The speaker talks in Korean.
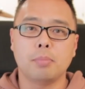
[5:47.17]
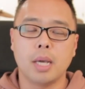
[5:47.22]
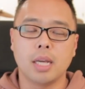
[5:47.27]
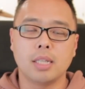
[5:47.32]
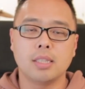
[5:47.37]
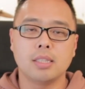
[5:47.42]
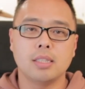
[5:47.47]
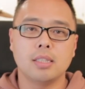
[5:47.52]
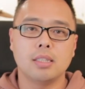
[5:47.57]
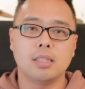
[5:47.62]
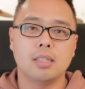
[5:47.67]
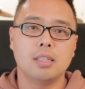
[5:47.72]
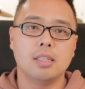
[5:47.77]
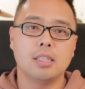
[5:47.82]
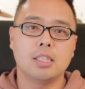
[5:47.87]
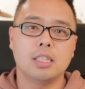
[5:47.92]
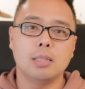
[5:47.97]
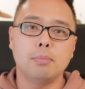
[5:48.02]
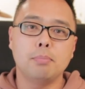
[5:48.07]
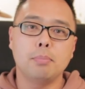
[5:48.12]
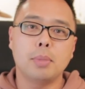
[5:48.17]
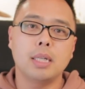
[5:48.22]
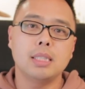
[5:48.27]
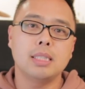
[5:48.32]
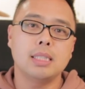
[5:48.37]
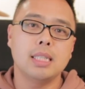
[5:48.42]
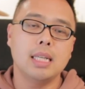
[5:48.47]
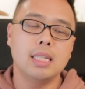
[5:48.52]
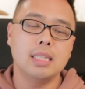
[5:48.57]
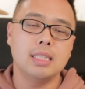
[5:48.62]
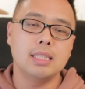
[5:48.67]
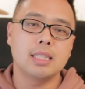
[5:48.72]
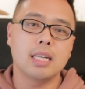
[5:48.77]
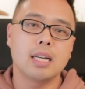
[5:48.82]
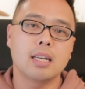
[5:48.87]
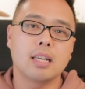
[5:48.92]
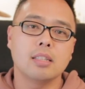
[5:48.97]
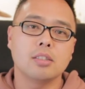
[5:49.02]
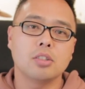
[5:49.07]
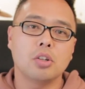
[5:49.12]
백신을 십팔 세
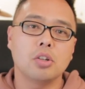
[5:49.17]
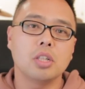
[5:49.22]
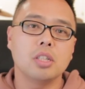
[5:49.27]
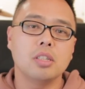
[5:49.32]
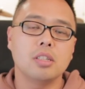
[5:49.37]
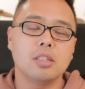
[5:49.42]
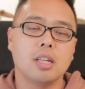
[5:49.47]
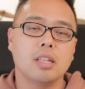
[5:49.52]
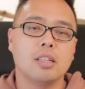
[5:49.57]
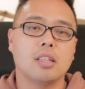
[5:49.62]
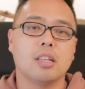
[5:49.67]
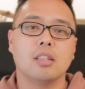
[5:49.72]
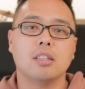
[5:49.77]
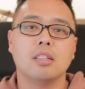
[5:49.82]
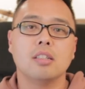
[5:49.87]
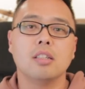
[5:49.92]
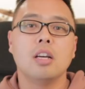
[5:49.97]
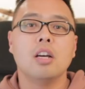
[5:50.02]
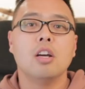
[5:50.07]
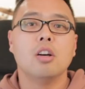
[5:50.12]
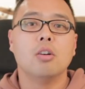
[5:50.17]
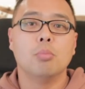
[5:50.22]
이상의 성인들한테는